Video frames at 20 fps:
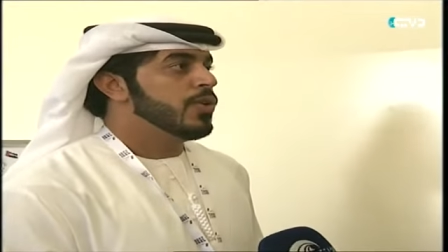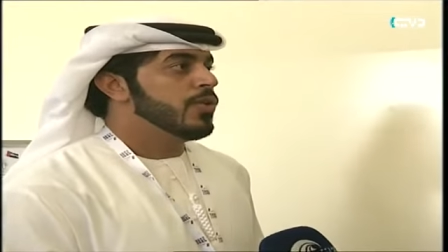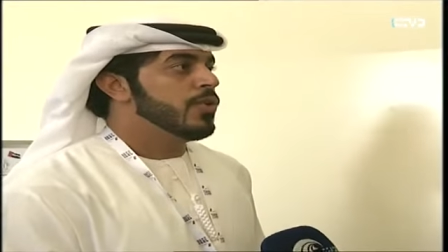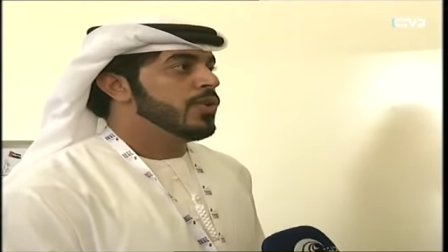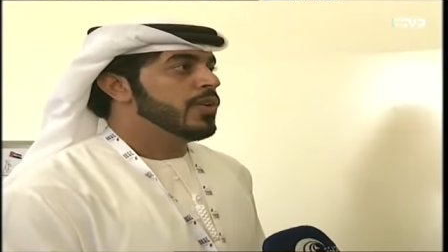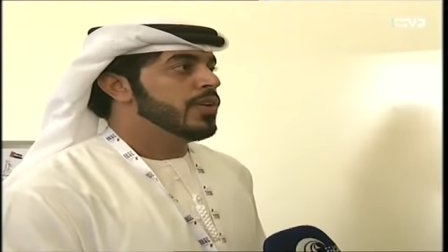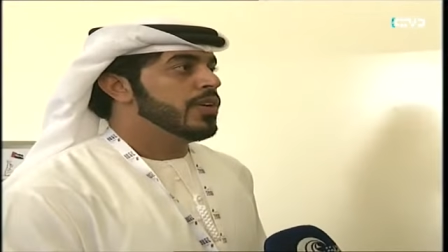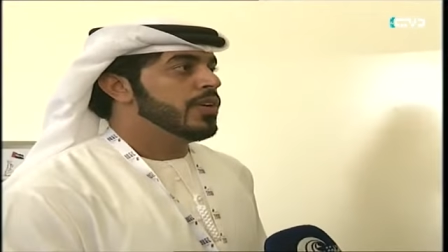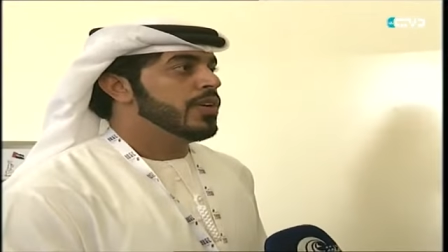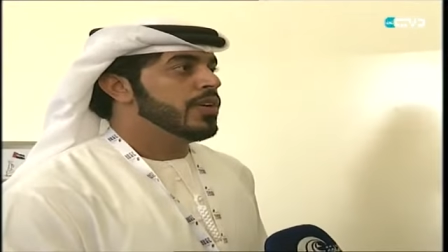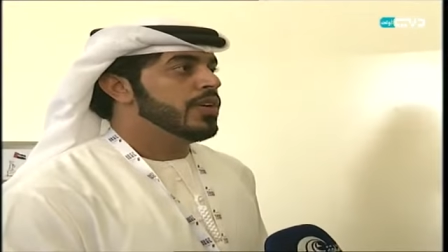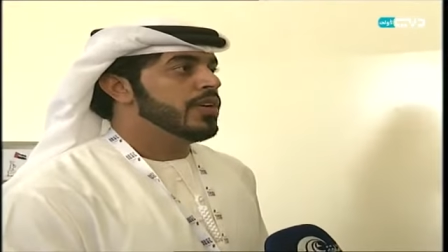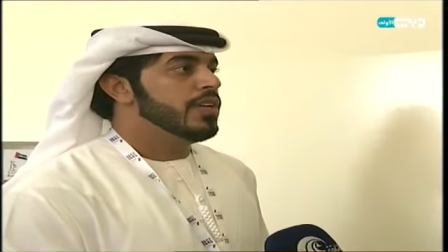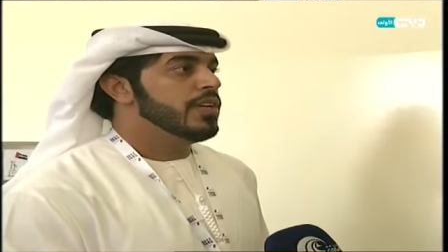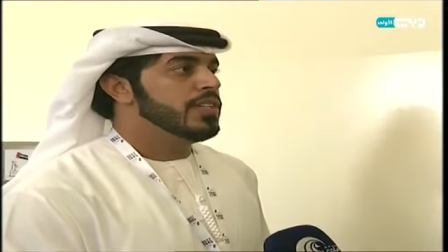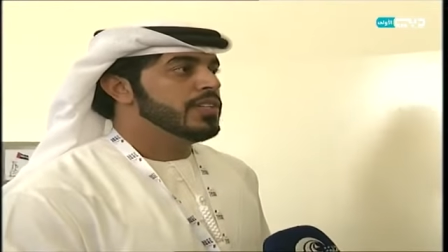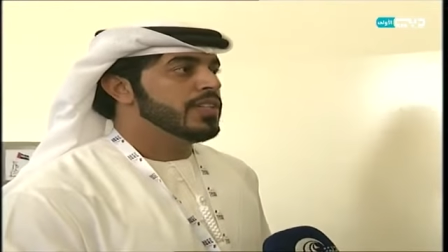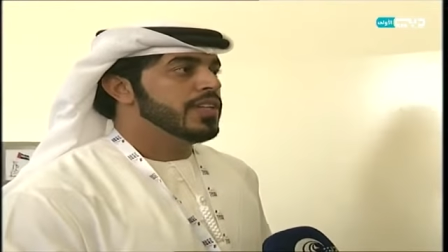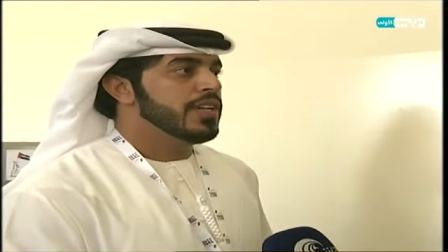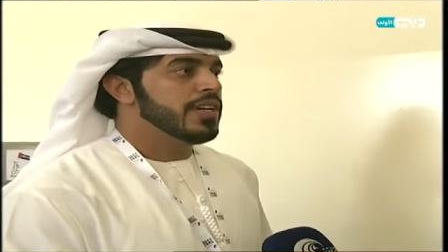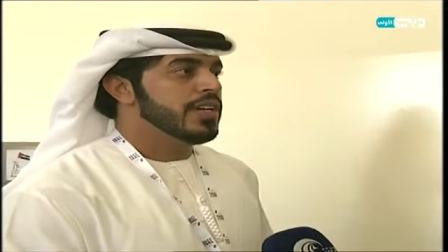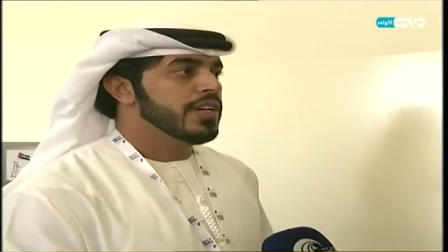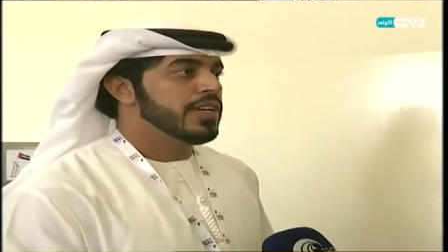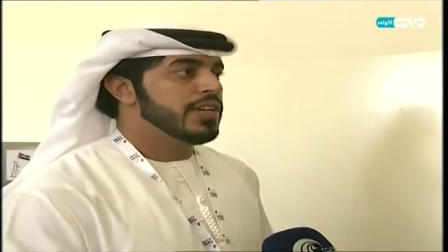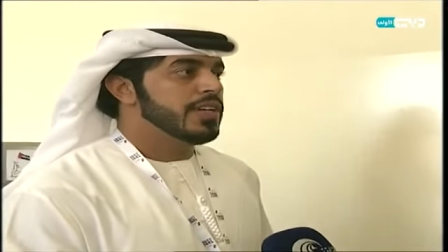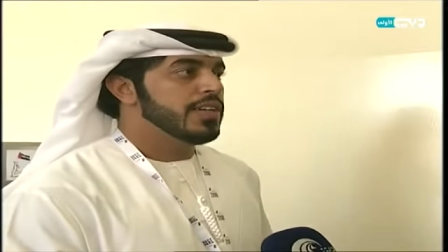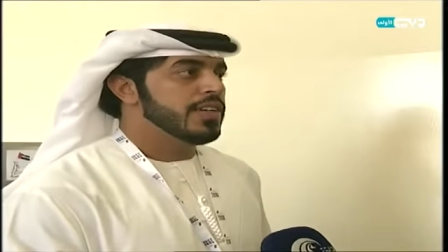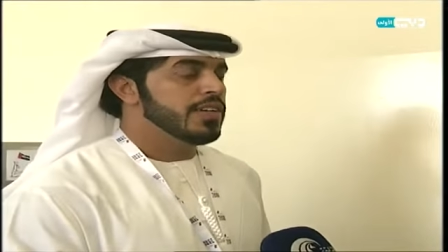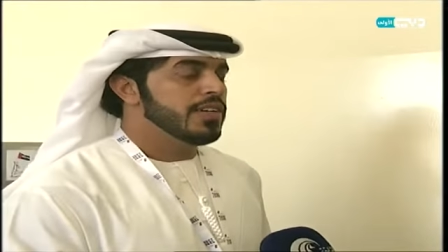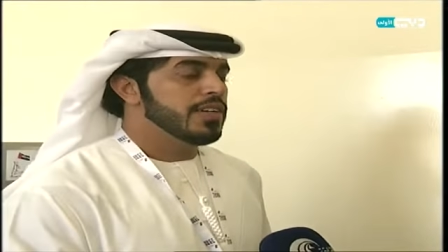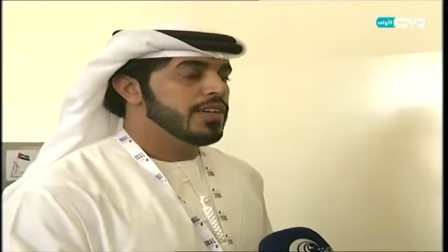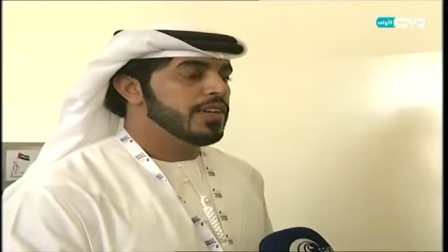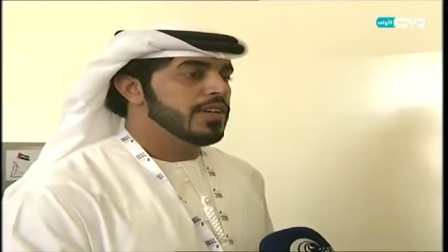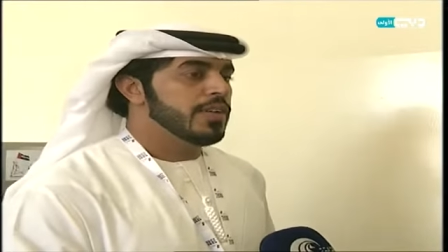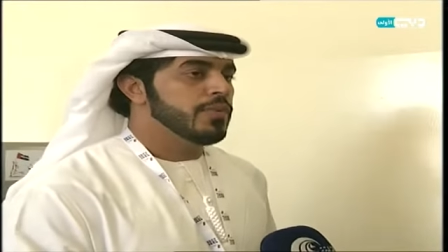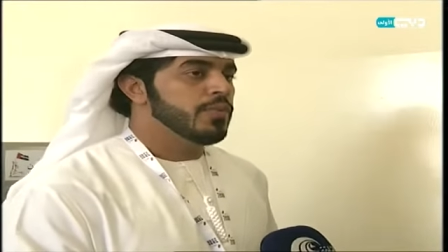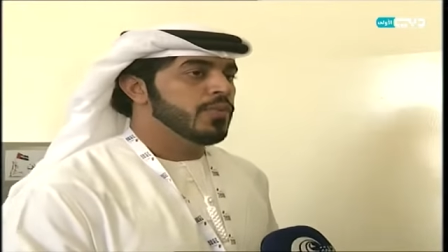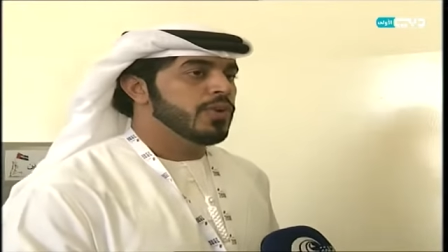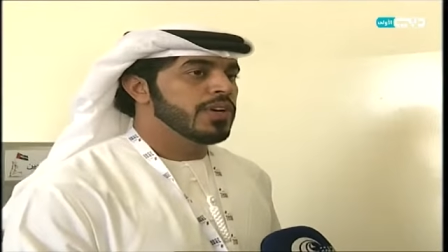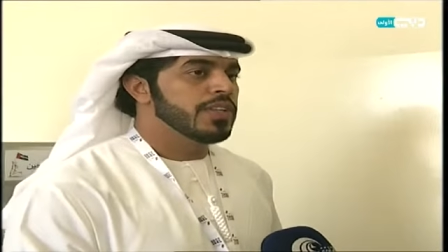وعندنا
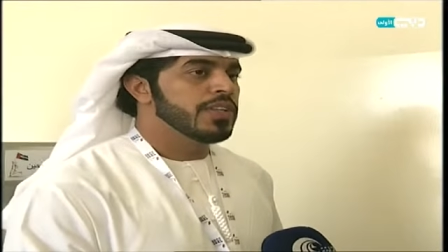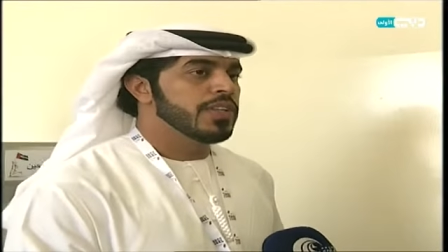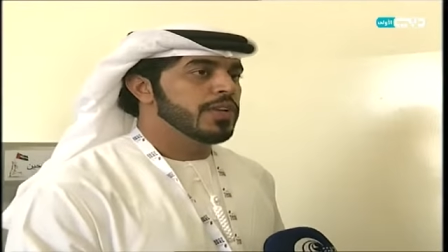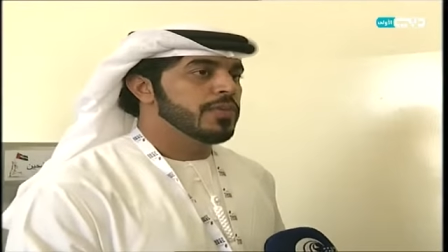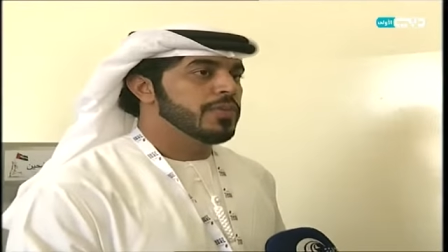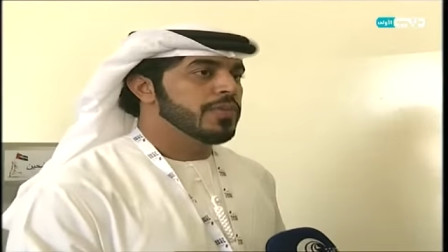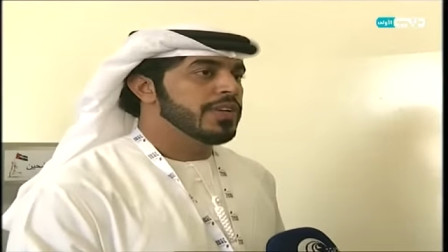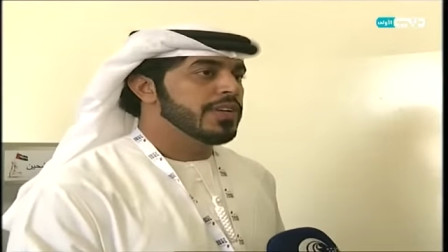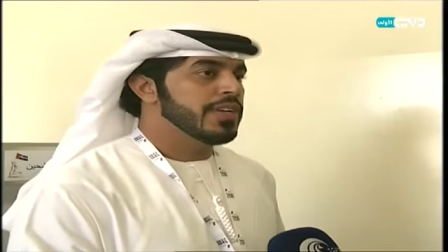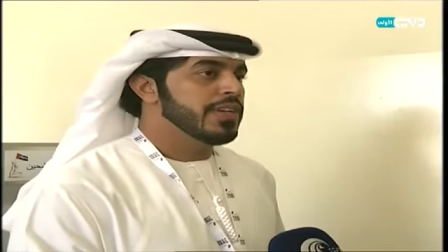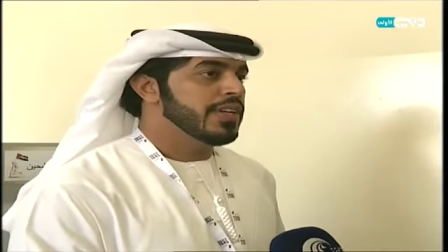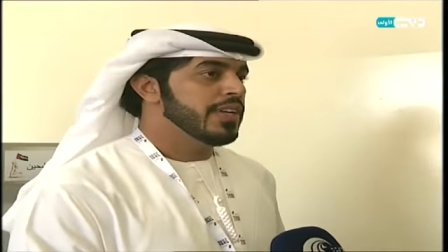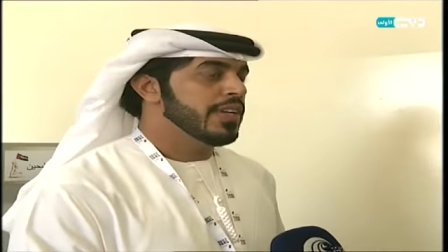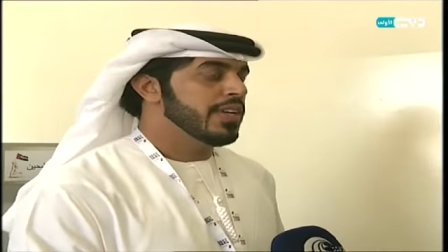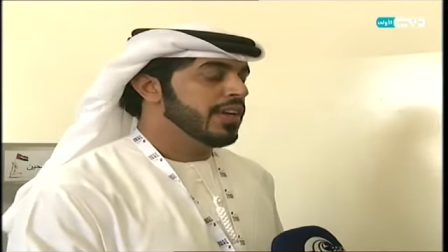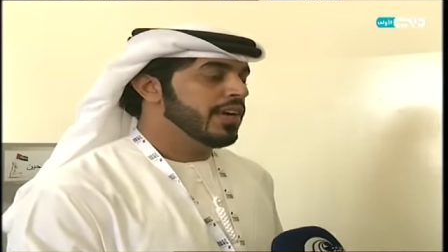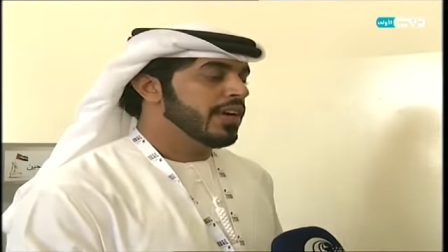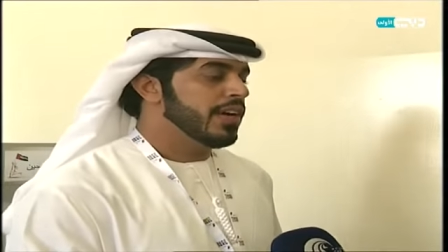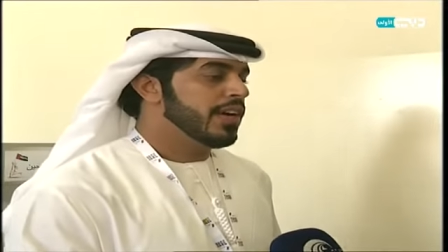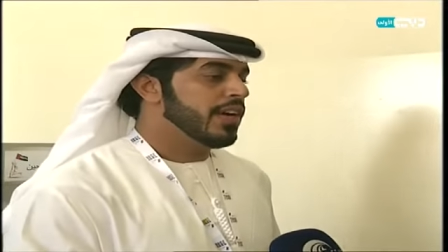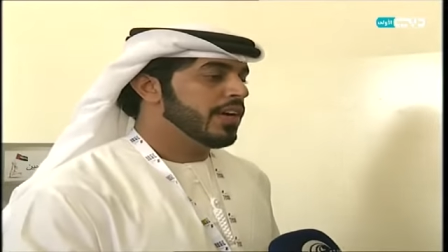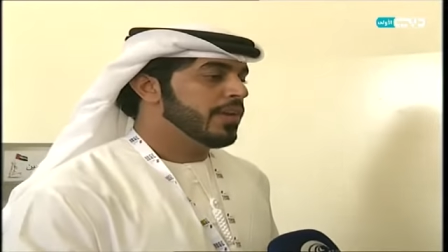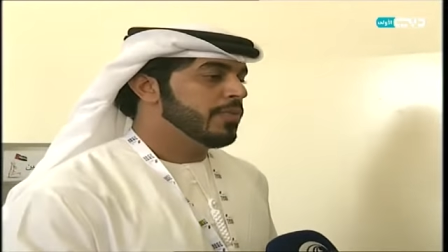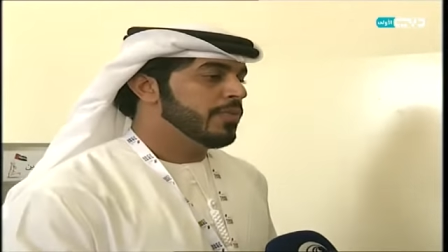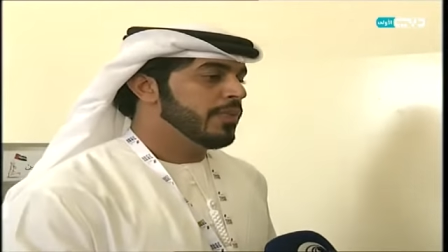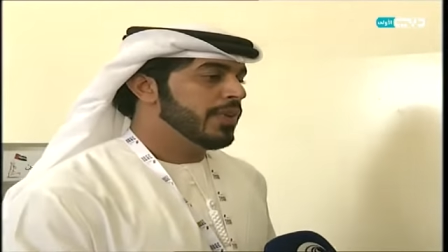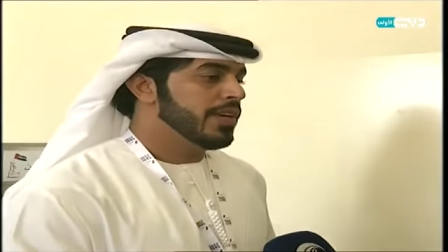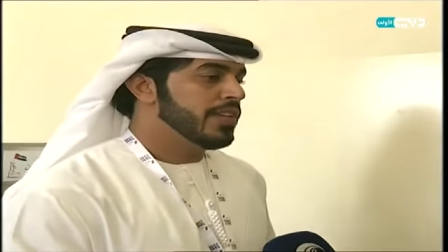المواطن من يجي ناخب